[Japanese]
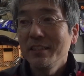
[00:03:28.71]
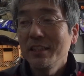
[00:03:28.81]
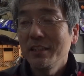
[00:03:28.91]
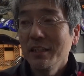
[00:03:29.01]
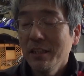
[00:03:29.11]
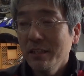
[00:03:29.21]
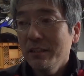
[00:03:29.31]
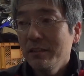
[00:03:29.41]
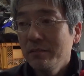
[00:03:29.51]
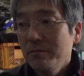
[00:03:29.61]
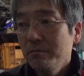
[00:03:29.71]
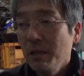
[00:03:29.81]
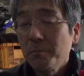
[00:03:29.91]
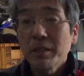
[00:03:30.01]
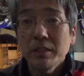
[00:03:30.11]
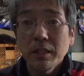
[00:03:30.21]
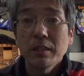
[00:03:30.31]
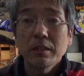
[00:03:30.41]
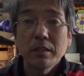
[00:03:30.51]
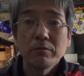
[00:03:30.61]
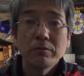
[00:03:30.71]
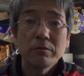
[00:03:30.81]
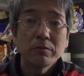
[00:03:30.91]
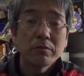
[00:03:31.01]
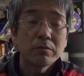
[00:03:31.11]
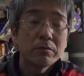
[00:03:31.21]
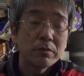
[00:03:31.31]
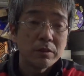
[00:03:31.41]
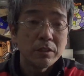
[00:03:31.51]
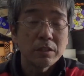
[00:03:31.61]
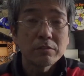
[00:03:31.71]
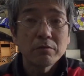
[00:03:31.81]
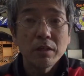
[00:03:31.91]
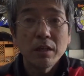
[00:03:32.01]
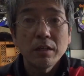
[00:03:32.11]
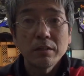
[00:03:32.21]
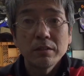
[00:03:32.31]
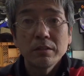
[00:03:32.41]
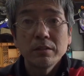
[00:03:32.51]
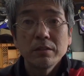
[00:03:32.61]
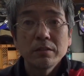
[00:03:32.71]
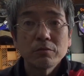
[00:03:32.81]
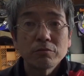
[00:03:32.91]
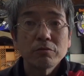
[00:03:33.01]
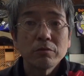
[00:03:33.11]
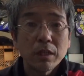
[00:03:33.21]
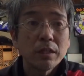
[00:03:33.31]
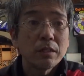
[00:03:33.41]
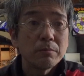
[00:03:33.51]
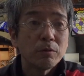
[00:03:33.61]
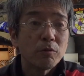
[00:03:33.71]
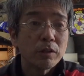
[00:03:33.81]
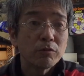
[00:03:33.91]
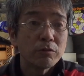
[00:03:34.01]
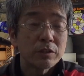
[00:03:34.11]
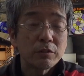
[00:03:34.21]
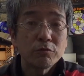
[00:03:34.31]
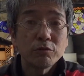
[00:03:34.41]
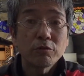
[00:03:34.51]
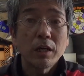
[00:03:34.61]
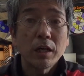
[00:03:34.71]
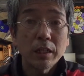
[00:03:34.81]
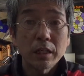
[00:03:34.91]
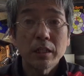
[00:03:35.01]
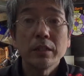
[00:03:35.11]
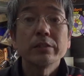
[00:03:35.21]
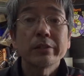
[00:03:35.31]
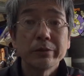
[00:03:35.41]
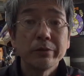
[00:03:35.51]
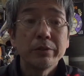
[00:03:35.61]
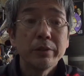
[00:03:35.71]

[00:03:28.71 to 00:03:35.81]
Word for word: なんで、まあ、あんまりねあの TS はそろそろね、まあ、他の車両をいろいろ考えなきゃいけないんですけど